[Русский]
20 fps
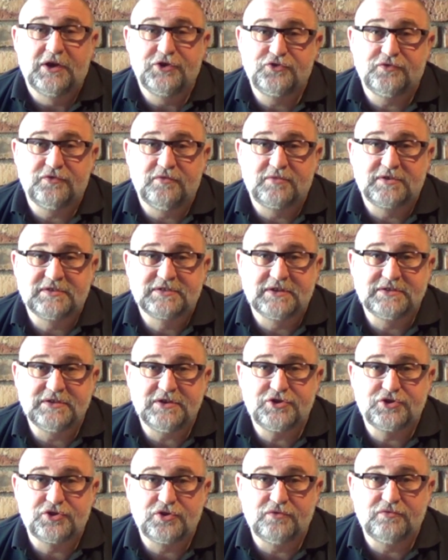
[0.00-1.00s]
Хочу вам
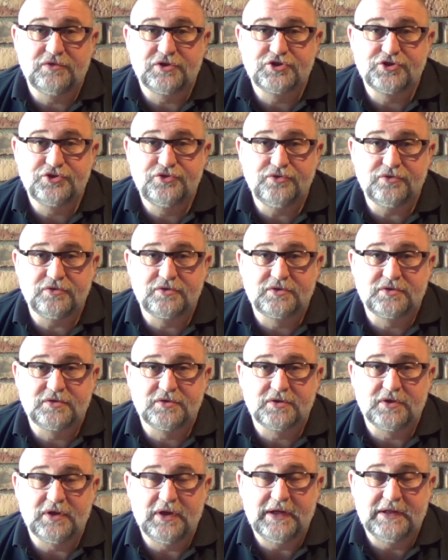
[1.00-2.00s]
рассказать, что вас ждет
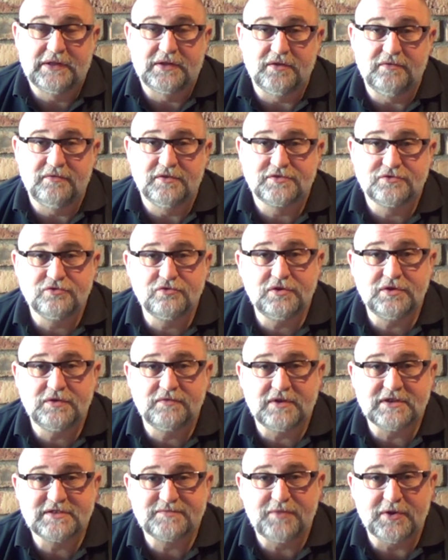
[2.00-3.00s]
этой весной,
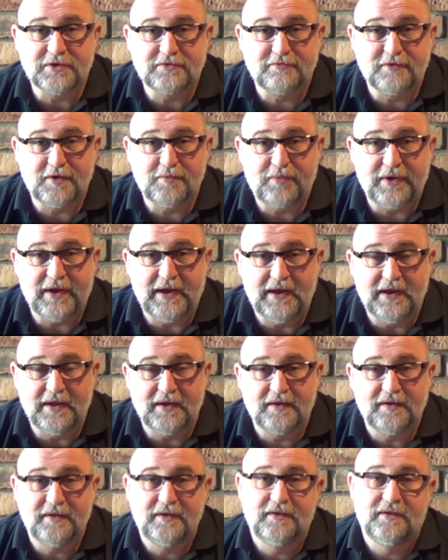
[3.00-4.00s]
25
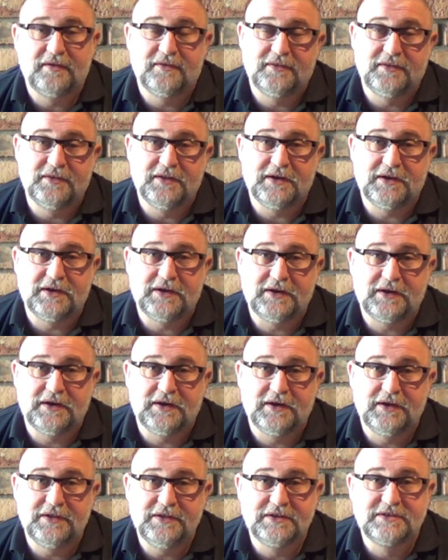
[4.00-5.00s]
апреля,
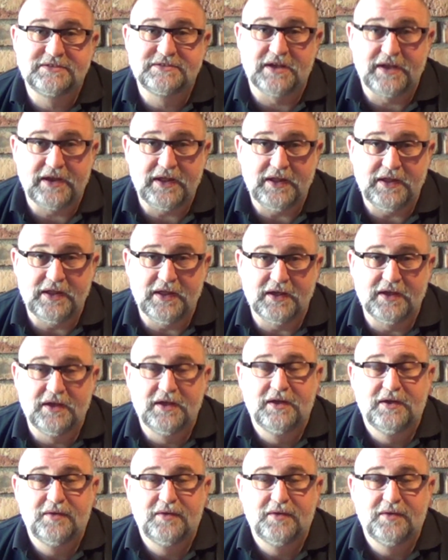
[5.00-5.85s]
на X-арене